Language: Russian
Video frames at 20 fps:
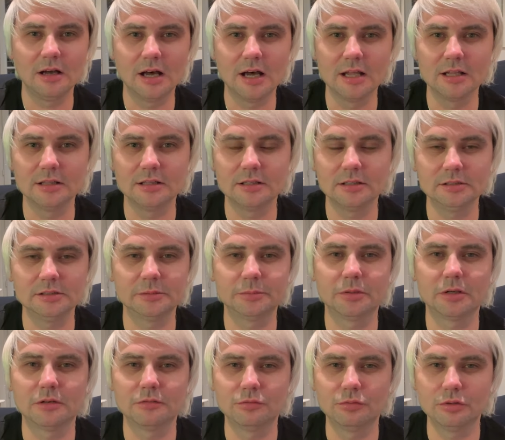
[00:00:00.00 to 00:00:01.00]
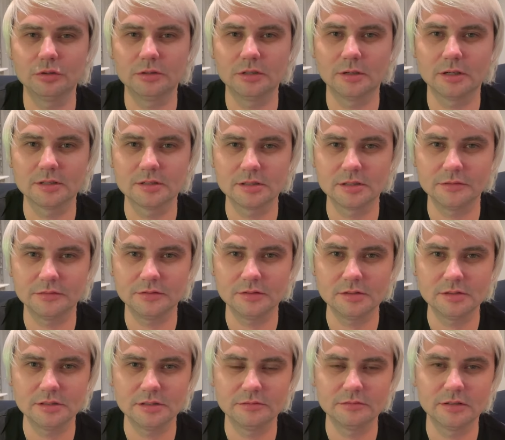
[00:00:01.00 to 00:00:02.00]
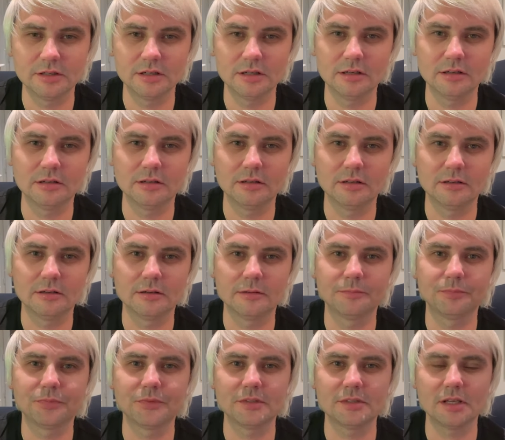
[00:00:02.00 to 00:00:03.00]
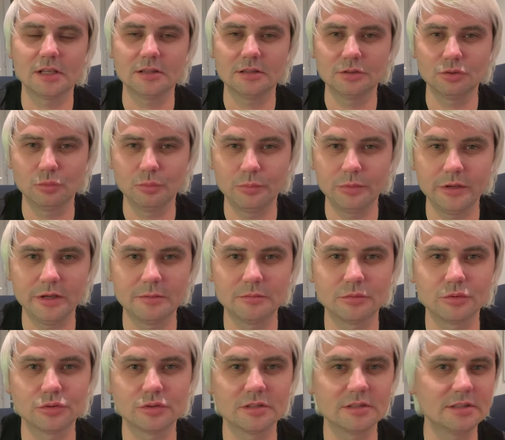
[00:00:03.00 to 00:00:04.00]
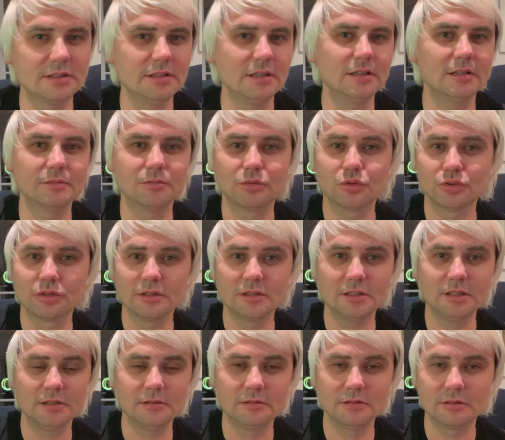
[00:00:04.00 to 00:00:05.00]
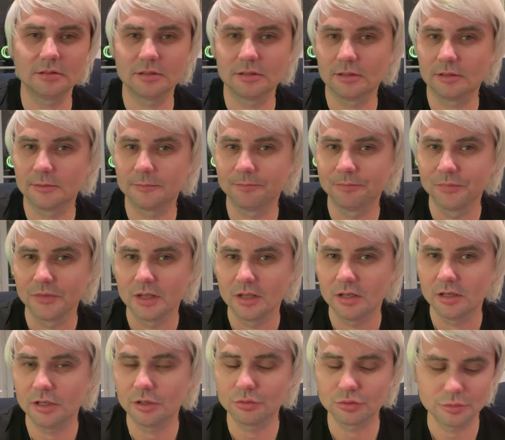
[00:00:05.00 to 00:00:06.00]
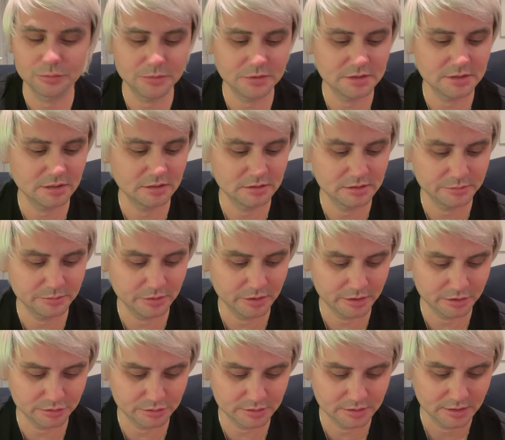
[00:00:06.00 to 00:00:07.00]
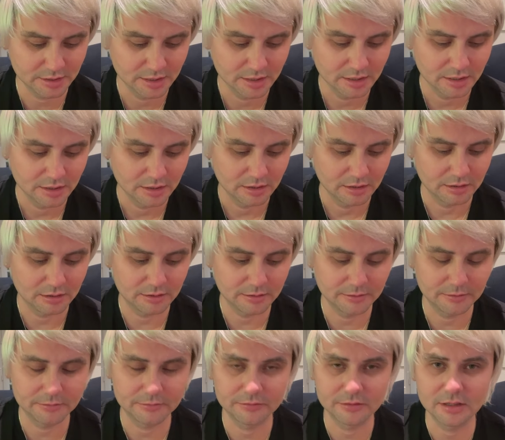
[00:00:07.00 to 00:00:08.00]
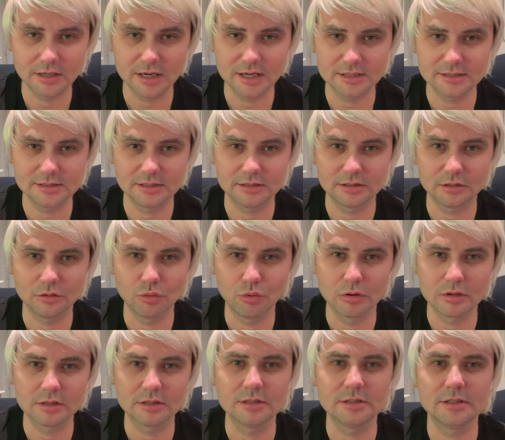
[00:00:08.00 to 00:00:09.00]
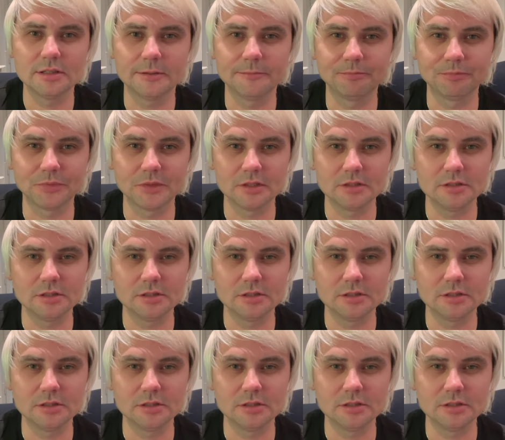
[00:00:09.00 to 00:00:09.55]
Канны, где проходит Каннский фестиваль. А, Сан-Тропе можно съездить. Можно съездить, э, я уже писал, собираюсь э, в Грасс, это город, где